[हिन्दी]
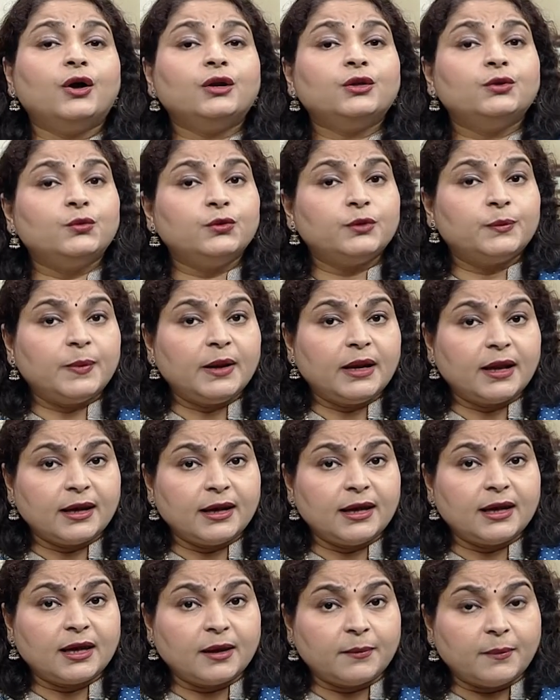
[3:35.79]
और दूध
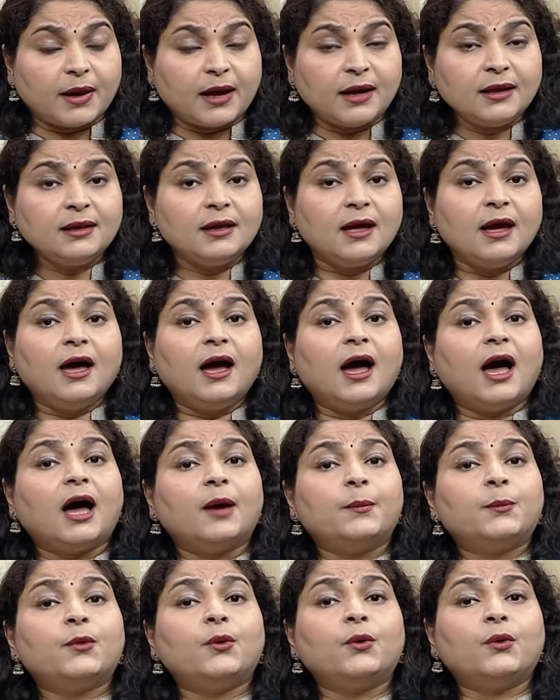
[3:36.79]
पिलाने के बाद
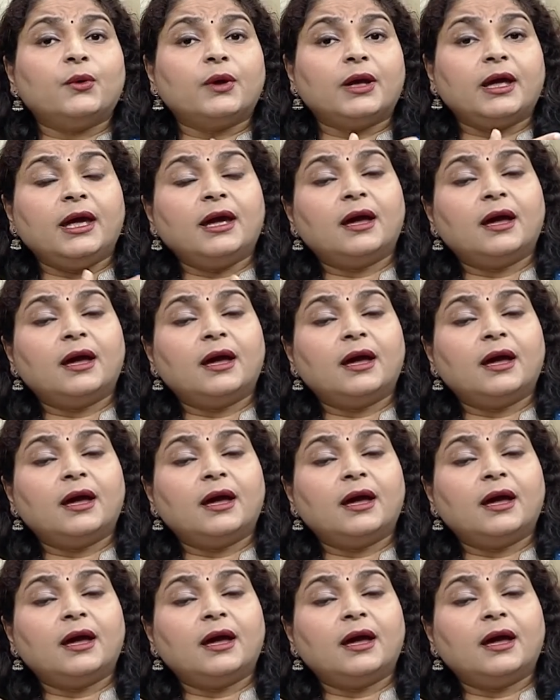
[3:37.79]
आपको